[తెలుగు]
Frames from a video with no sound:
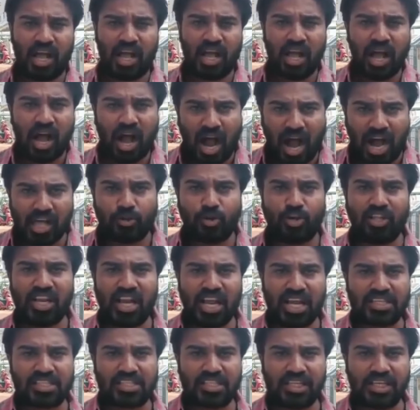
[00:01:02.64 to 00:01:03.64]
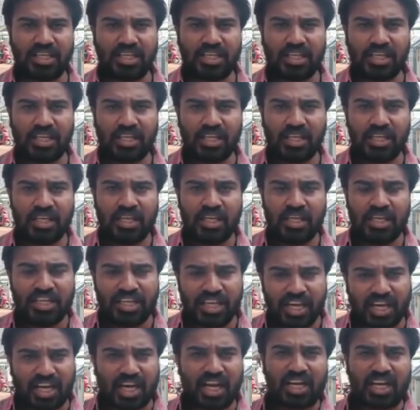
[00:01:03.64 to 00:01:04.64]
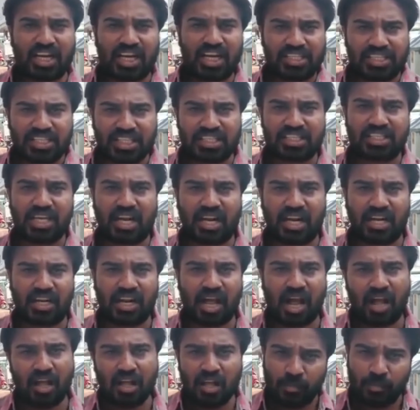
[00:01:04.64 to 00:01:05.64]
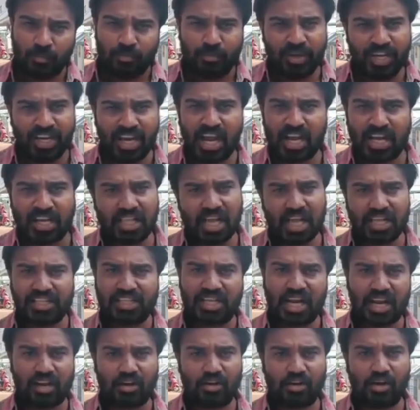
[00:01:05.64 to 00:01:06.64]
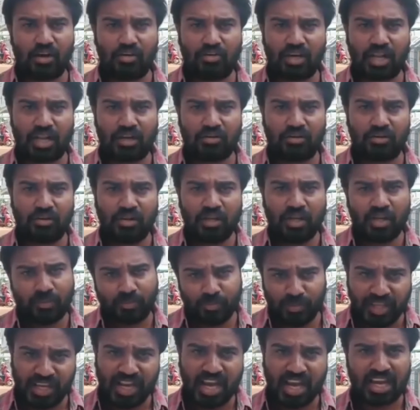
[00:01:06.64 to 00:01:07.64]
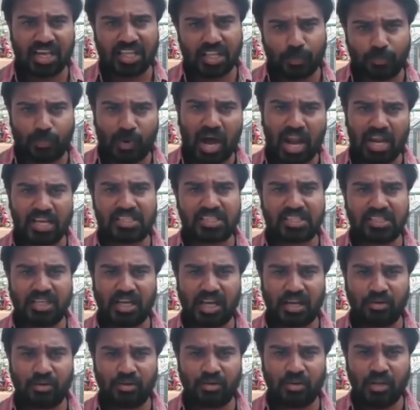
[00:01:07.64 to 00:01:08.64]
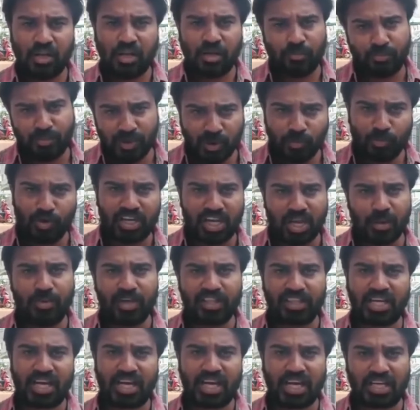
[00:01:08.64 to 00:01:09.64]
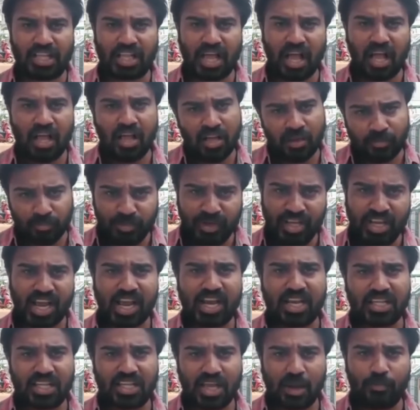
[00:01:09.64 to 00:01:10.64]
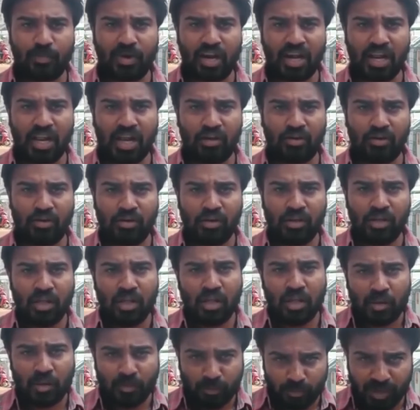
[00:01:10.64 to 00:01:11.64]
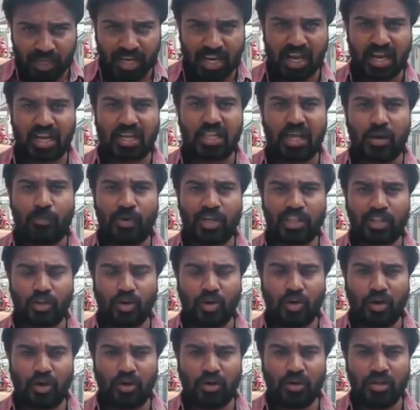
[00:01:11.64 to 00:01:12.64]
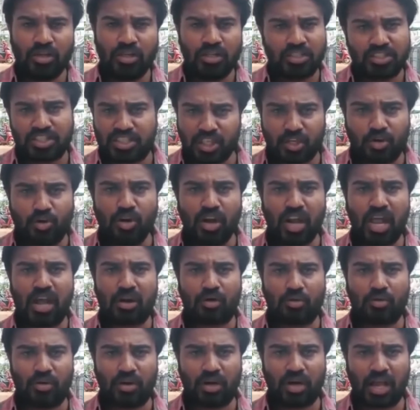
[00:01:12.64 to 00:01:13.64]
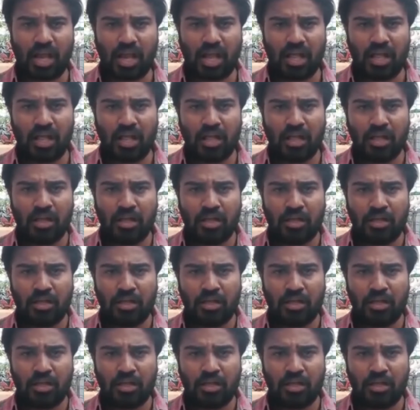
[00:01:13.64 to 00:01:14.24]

ముందర అదుర్లేసి ఇక్కడ గర్జిస్తారంట మీరే కదా అధికారంలో ఉన్నారు మీరే కదా పాలిస్తున్నారు మీ ముఖ్యమంత్రే కదా మీరే కదా ఎమ్మెల్యేలు మీరే కదా మంత్రులు సిగ్గు లేకుండా